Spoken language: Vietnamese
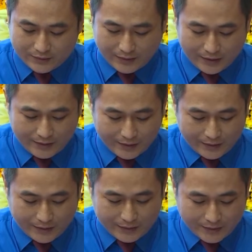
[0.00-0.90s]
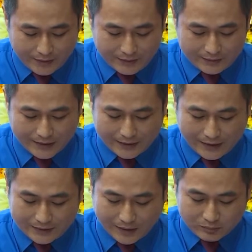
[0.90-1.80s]
thể hiện ý chí và
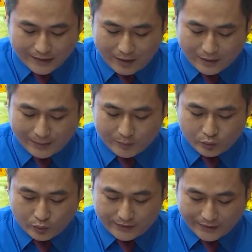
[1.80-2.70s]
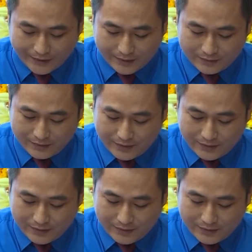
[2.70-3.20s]
khát vọng cao đẹp của tuổi trẻ,